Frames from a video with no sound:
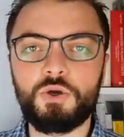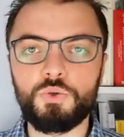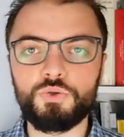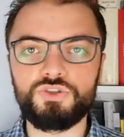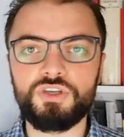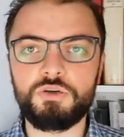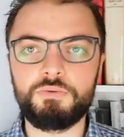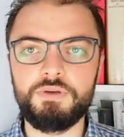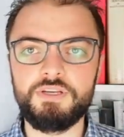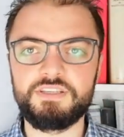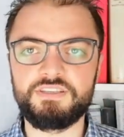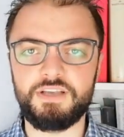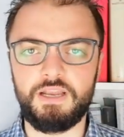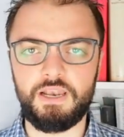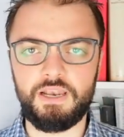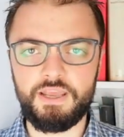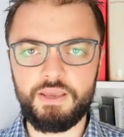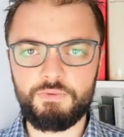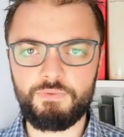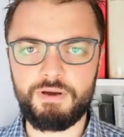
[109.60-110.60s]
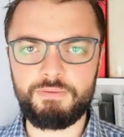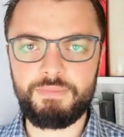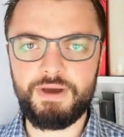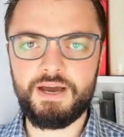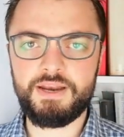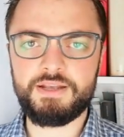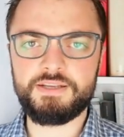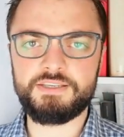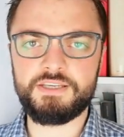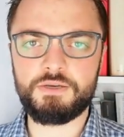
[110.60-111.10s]
conseguenza, la lingua
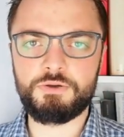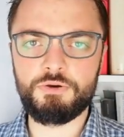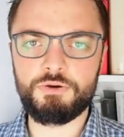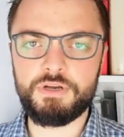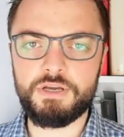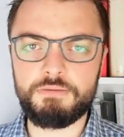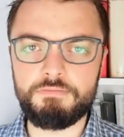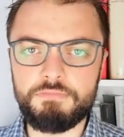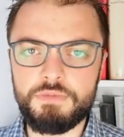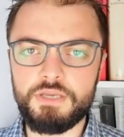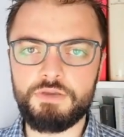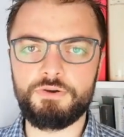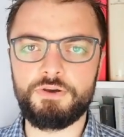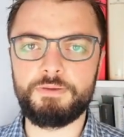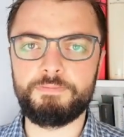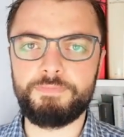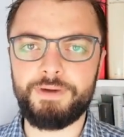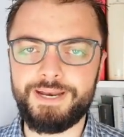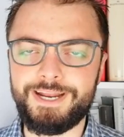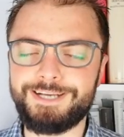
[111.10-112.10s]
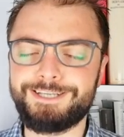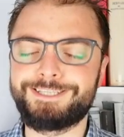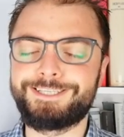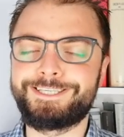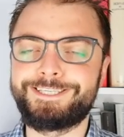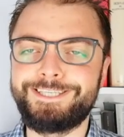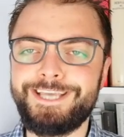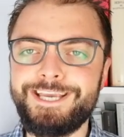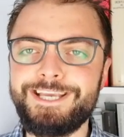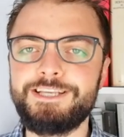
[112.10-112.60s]
madre è quello che mi ho imparato
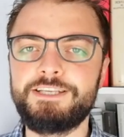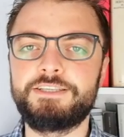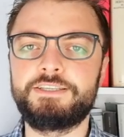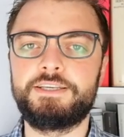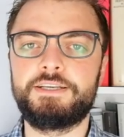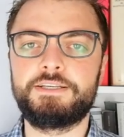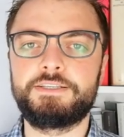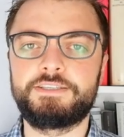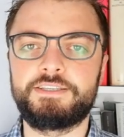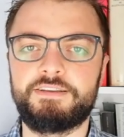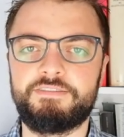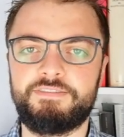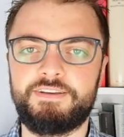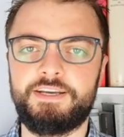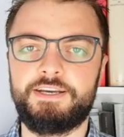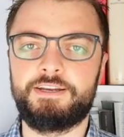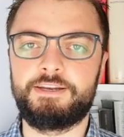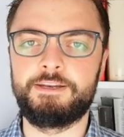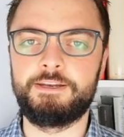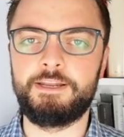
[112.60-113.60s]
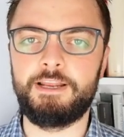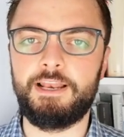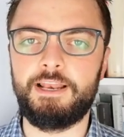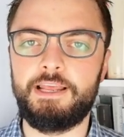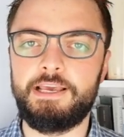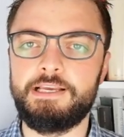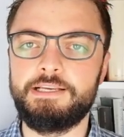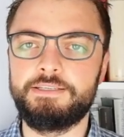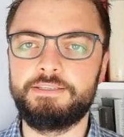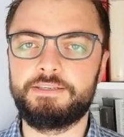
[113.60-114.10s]
senza saper né
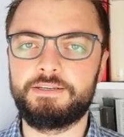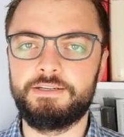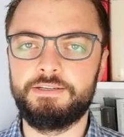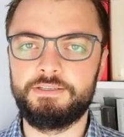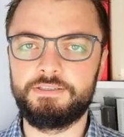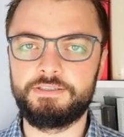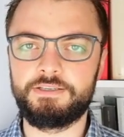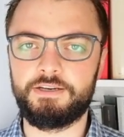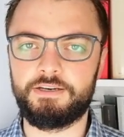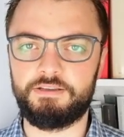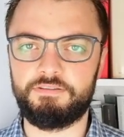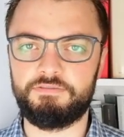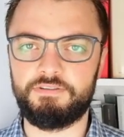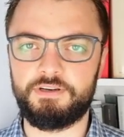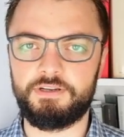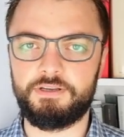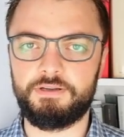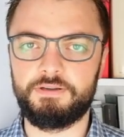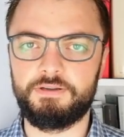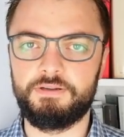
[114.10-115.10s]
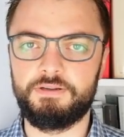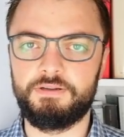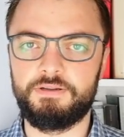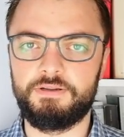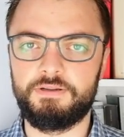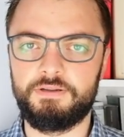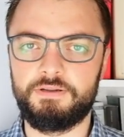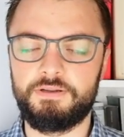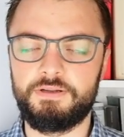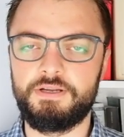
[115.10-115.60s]
leggere né scrivere.
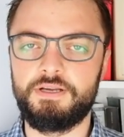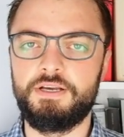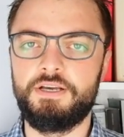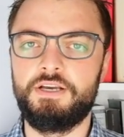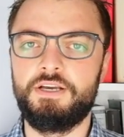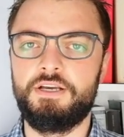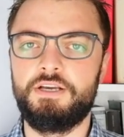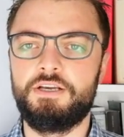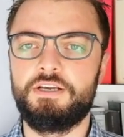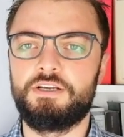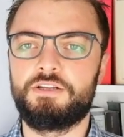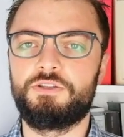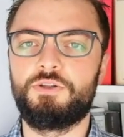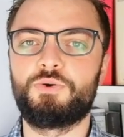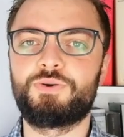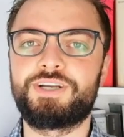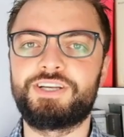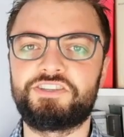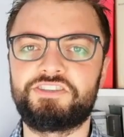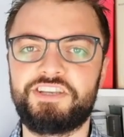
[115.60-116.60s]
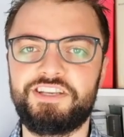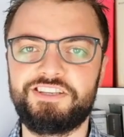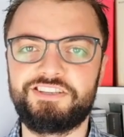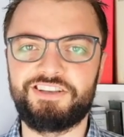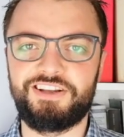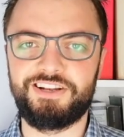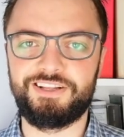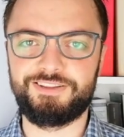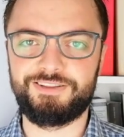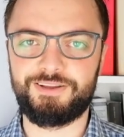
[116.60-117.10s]
Dunque
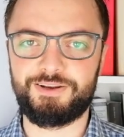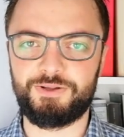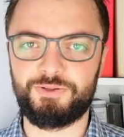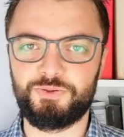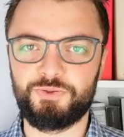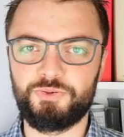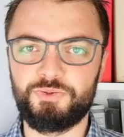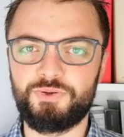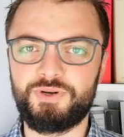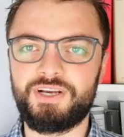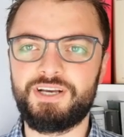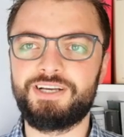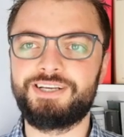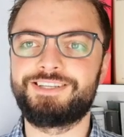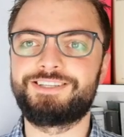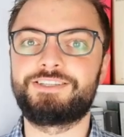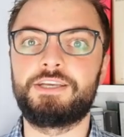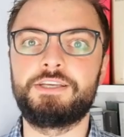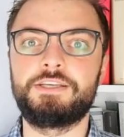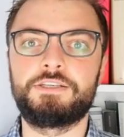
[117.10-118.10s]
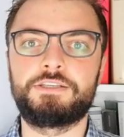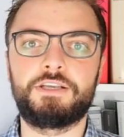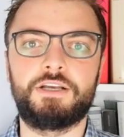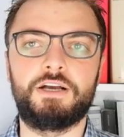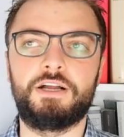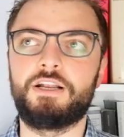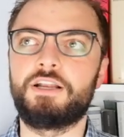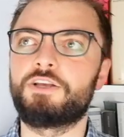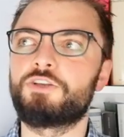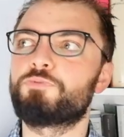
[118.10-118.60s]
senza letteratura,
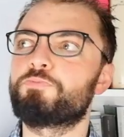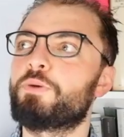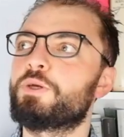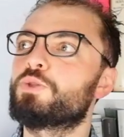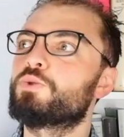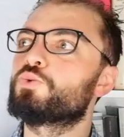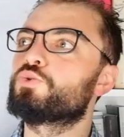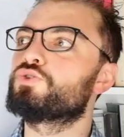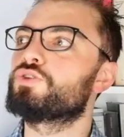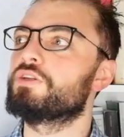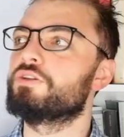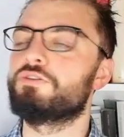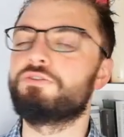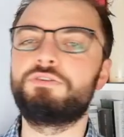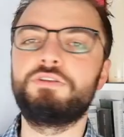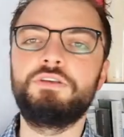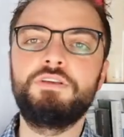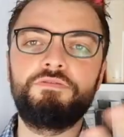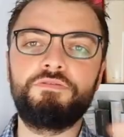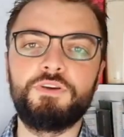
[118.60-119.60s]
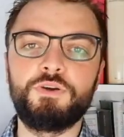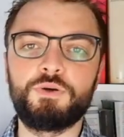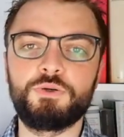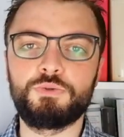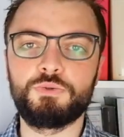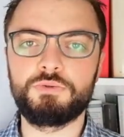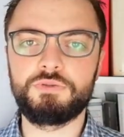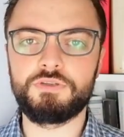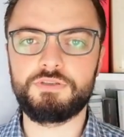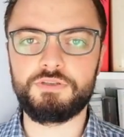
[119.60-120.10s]
senza l'aspetto scientifico e
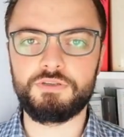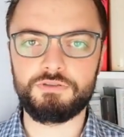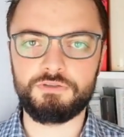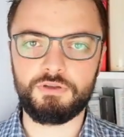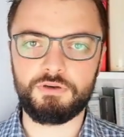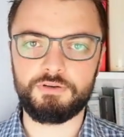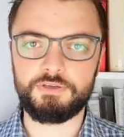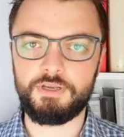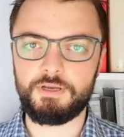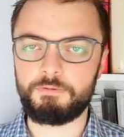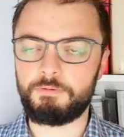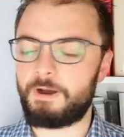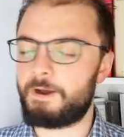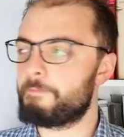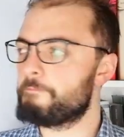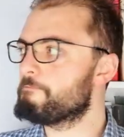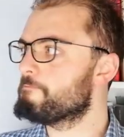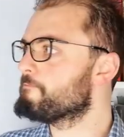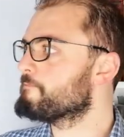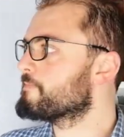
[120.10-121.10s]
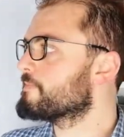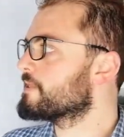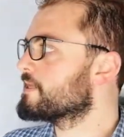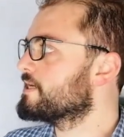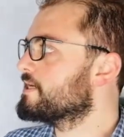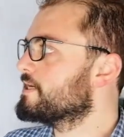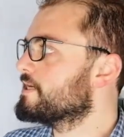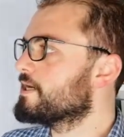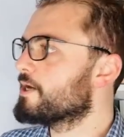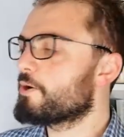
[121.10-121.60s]
tutte queste storie qua
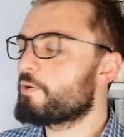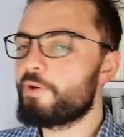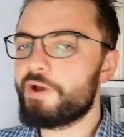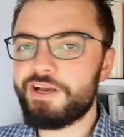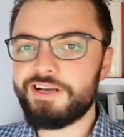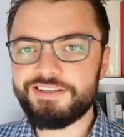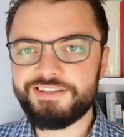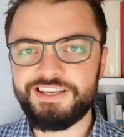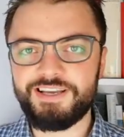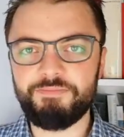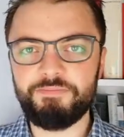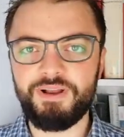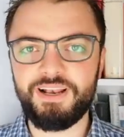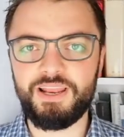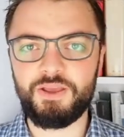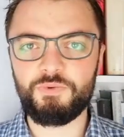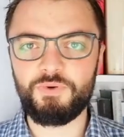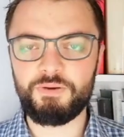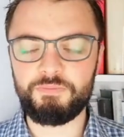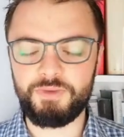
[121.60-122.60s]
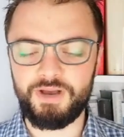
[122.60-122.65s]
quea serme lingua